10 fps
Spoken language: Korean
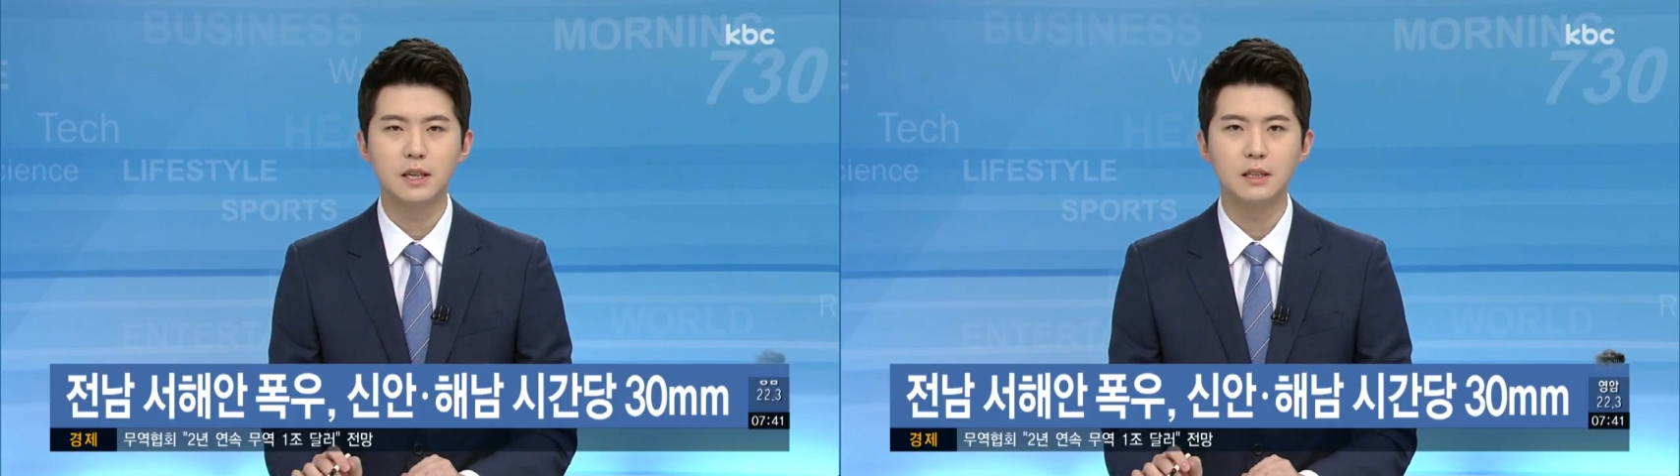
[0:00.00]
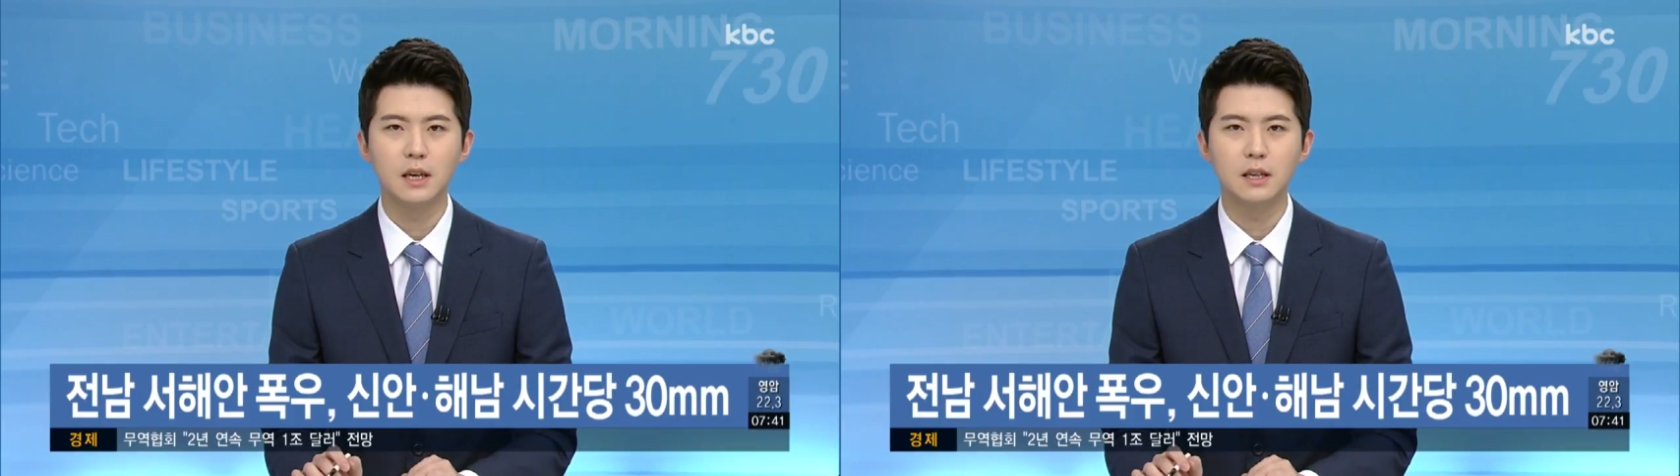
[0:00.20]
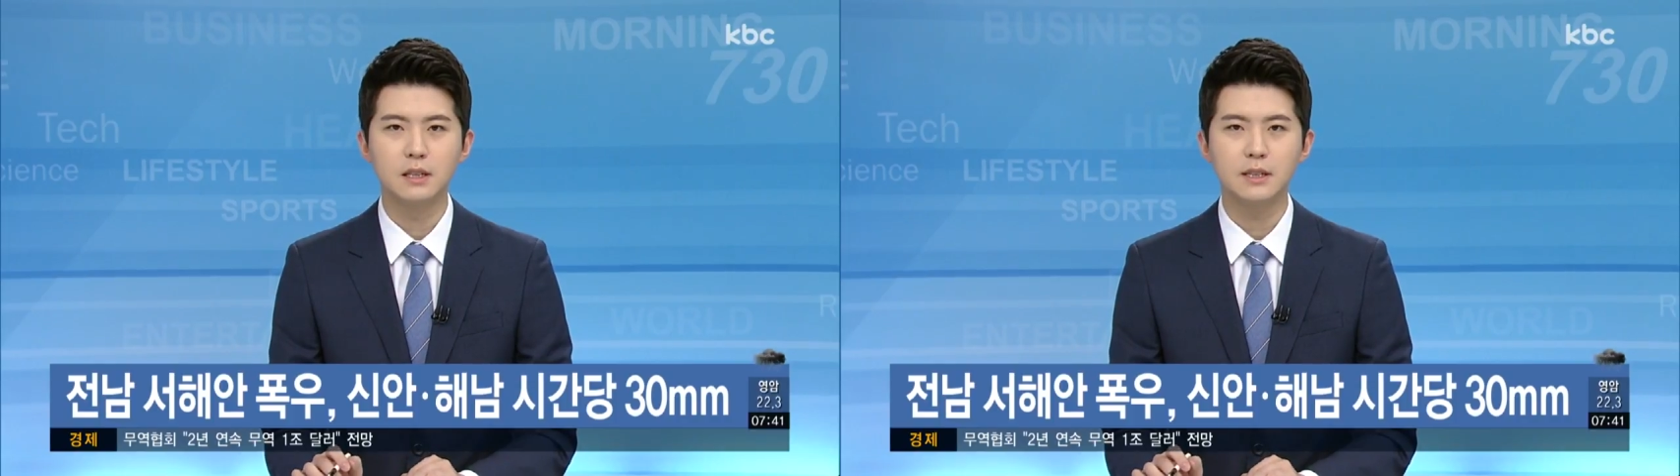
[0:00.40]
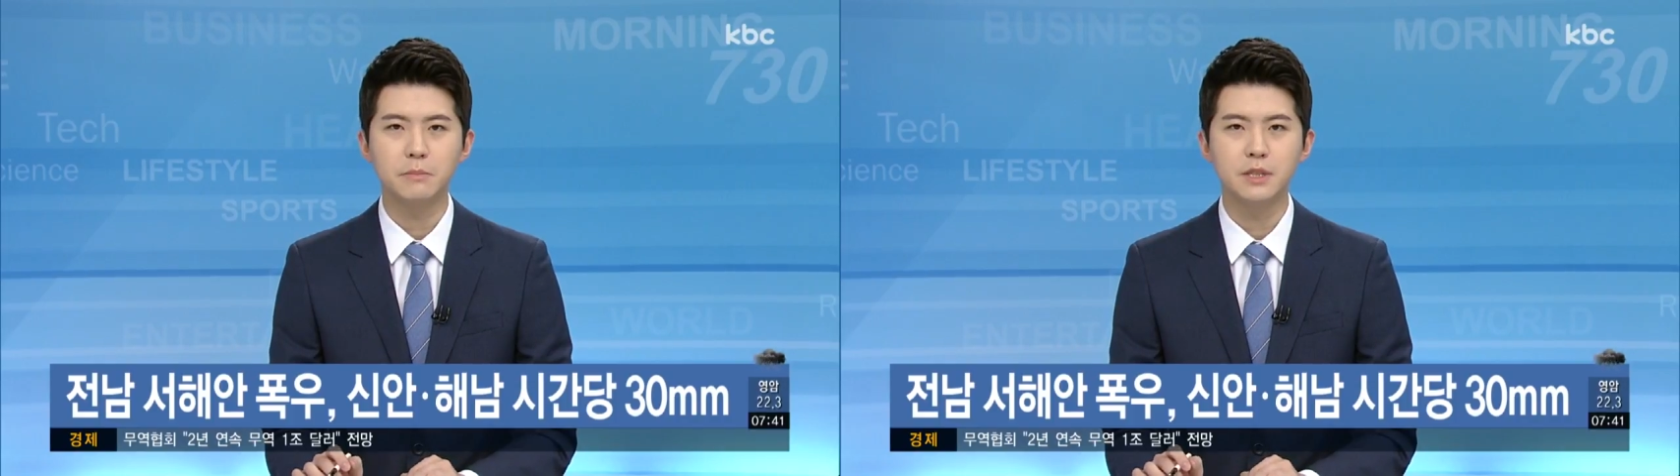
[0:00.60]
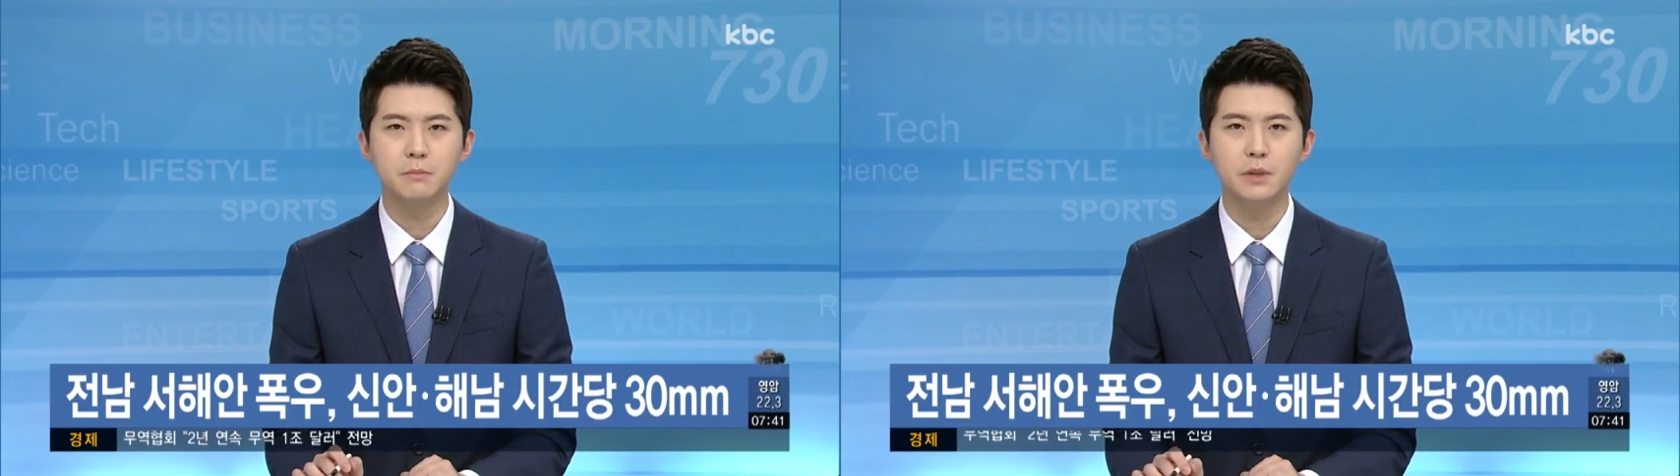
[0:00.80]
한때
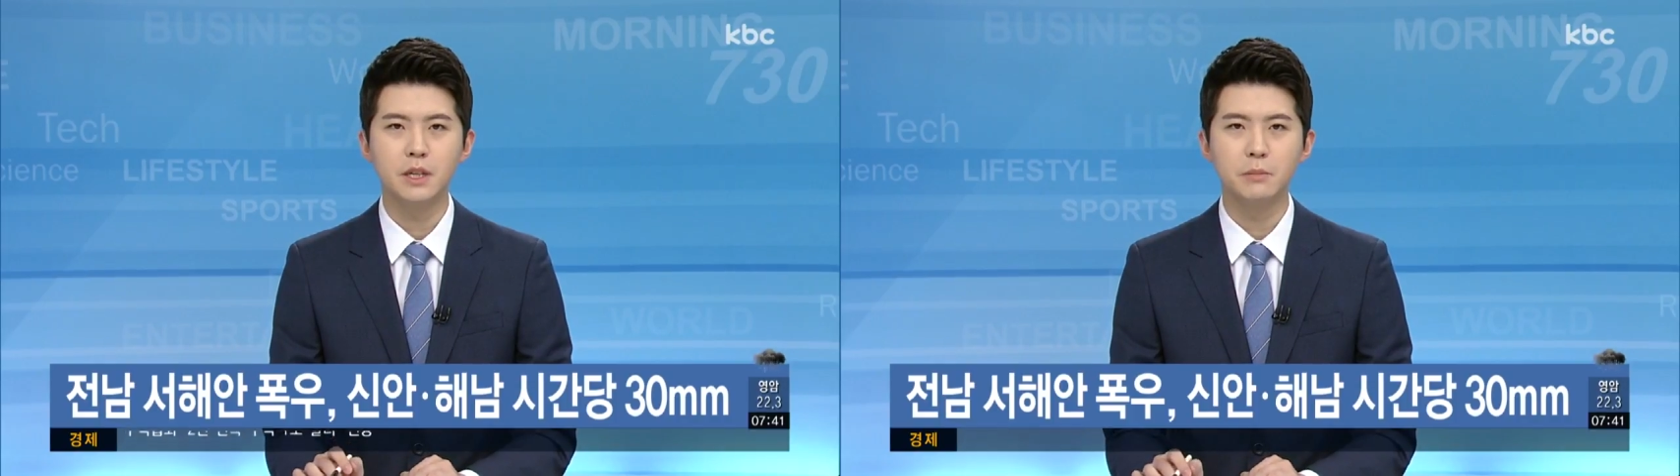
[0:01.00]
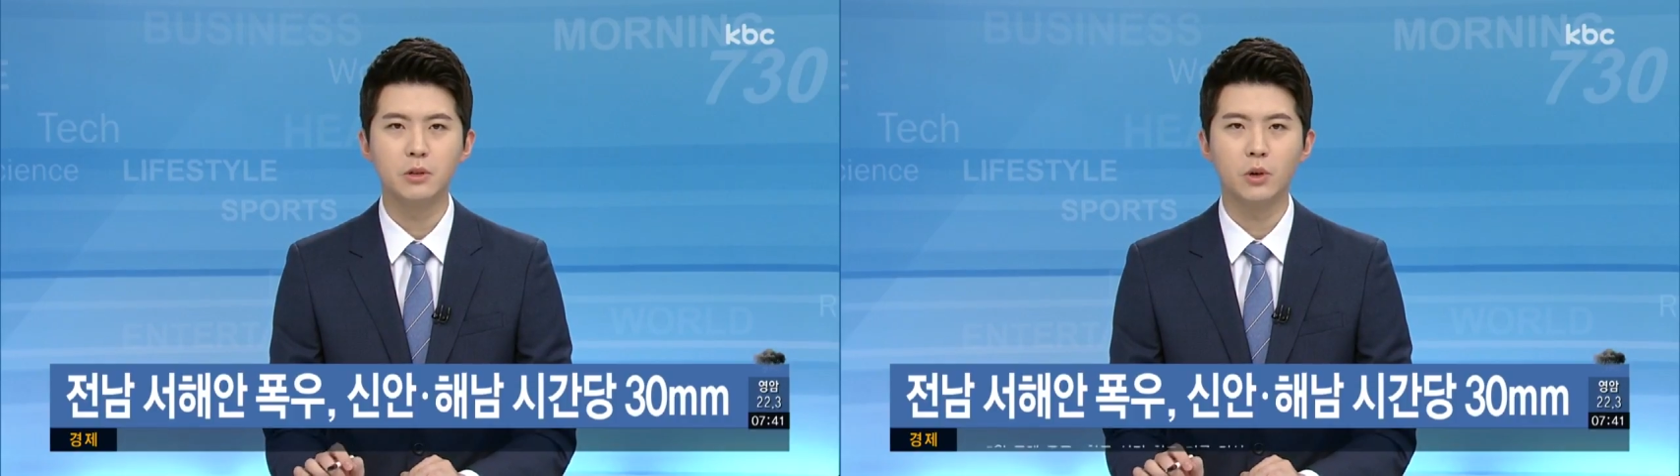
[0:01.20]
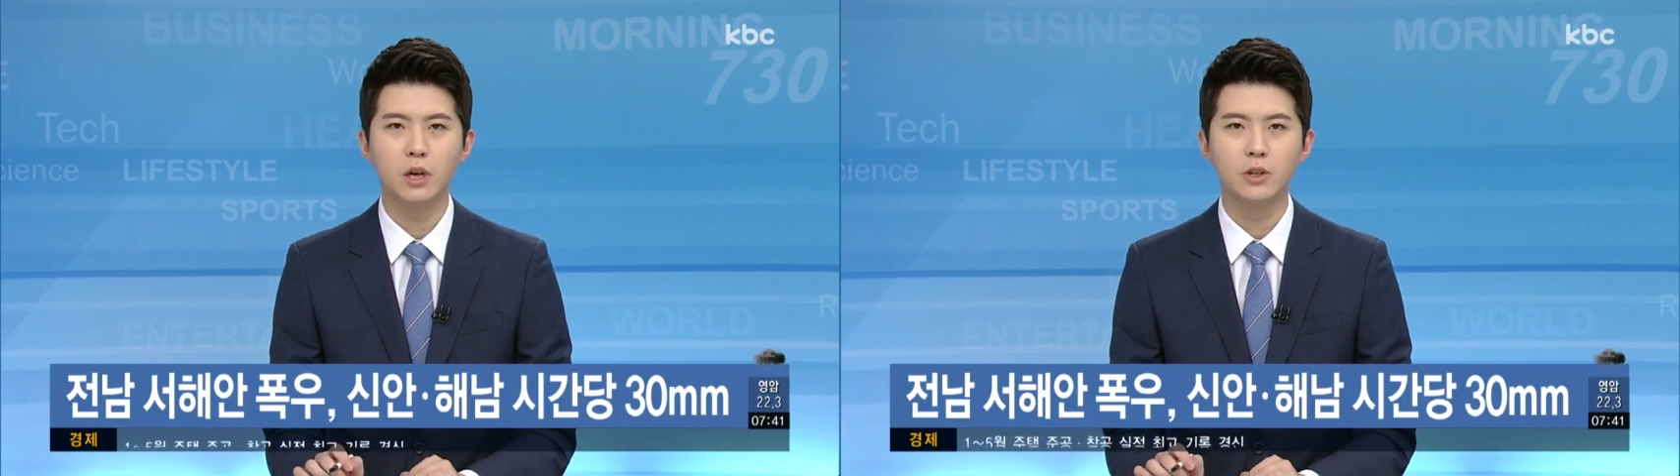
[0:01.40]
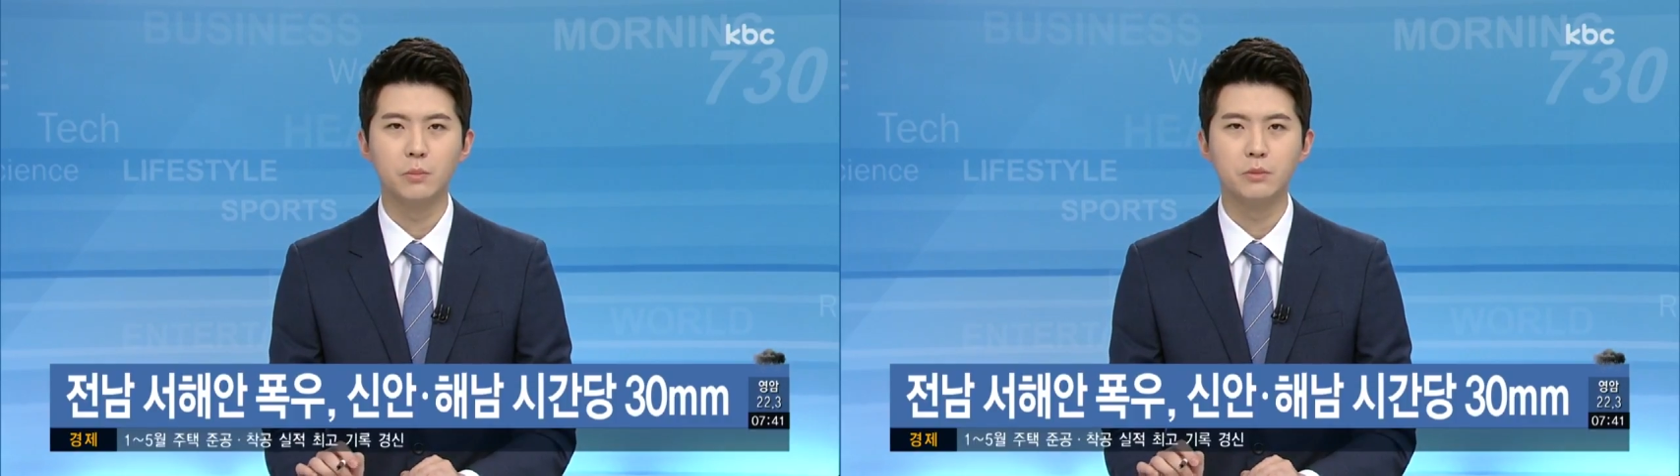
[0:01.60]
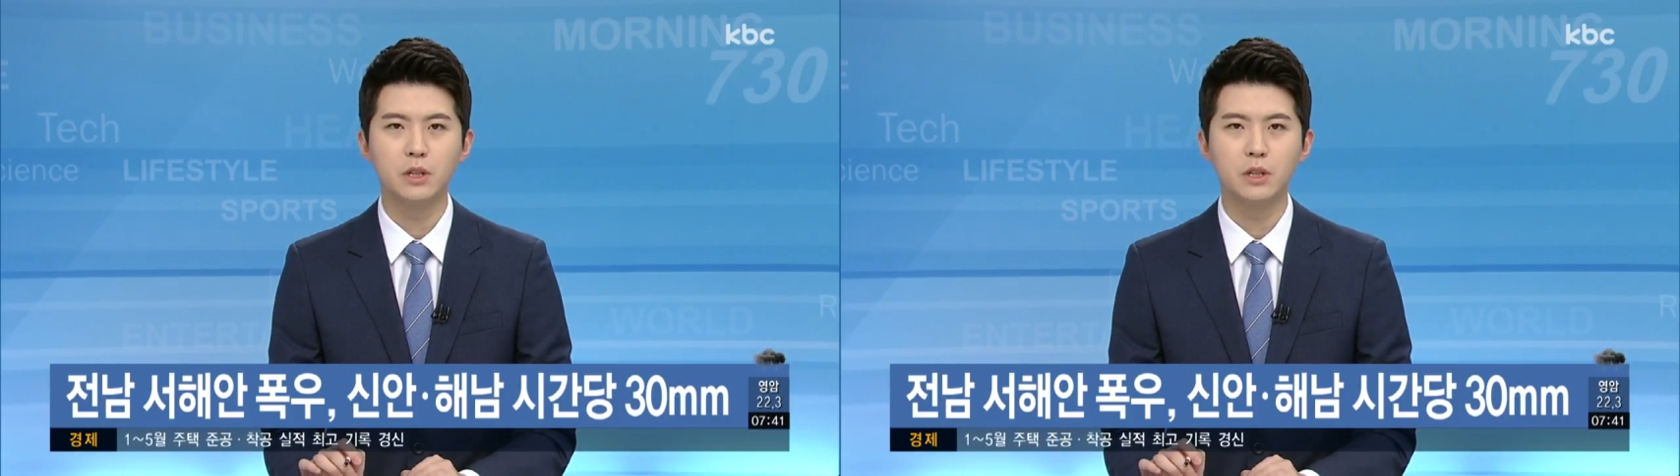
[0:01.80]
시간당 30mm가